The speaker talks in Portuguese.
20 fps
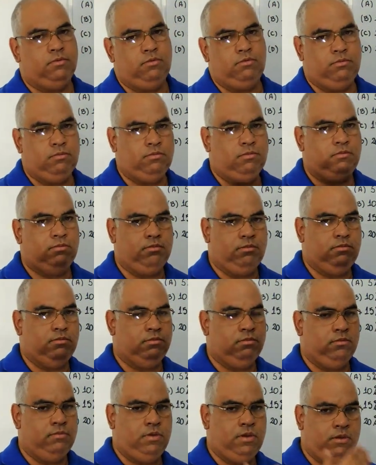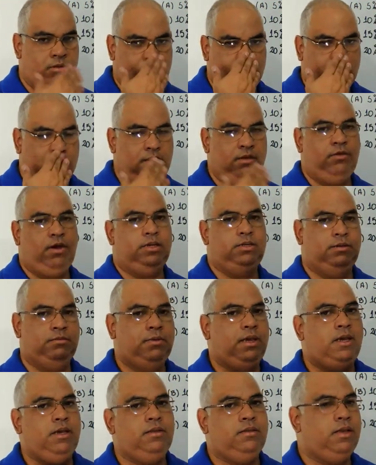com uma linguagem
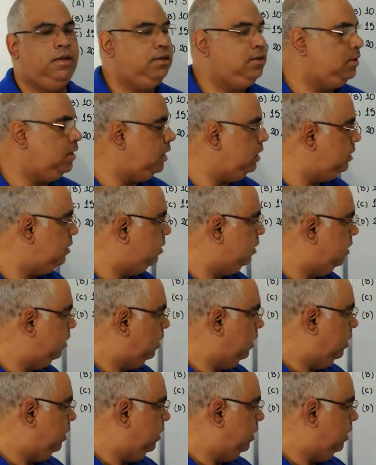bem interessante,